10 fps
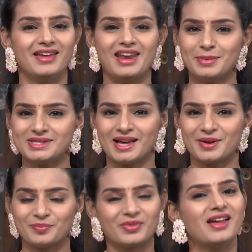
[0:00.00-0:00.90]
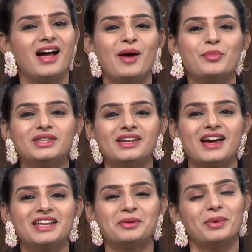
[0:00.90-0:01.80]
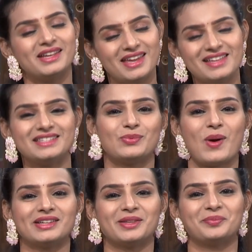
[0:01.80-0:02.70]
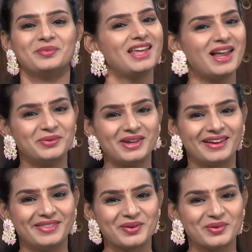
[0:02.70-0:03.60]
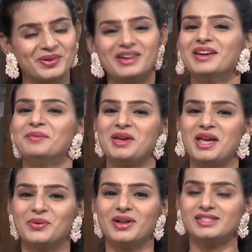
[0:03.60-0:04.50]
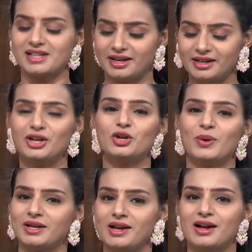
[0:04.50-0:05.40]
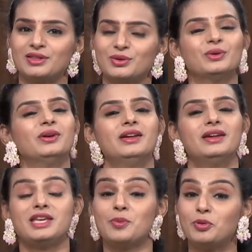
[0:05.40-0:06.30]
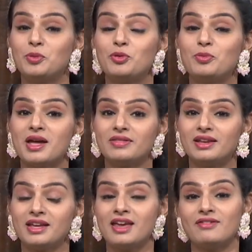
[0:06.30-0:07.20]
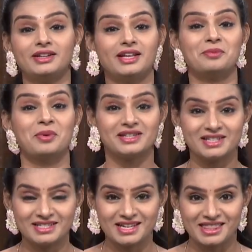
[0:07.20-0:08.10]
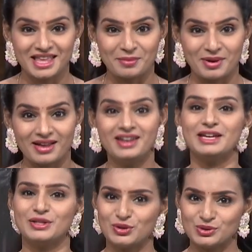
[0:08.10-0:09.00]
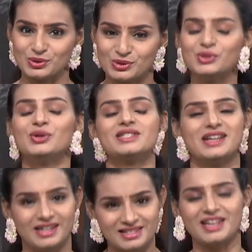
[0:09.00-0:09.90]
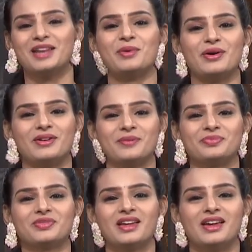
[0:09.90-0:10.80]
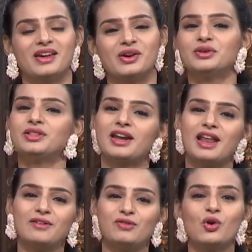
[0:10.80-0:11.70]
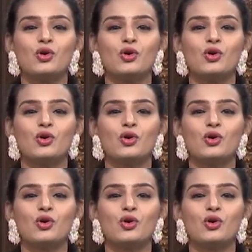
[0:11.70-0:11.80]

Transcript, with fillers: నమస్కారం అమృతం కార్యక్రమానికి స్వాగతం ఎలా ఉన్నారు అందరూ మేము కూడా చక్కటి రెండు వంటకాలతో ఎప్పుడెప్పుడు మీ అందరికీ ఈ వంటల్ని పరిచయం చేద్దామా అని ఎదురు చూస్తూ చాలా చాలా బాగున్నాం కొందరు లైఫ్లో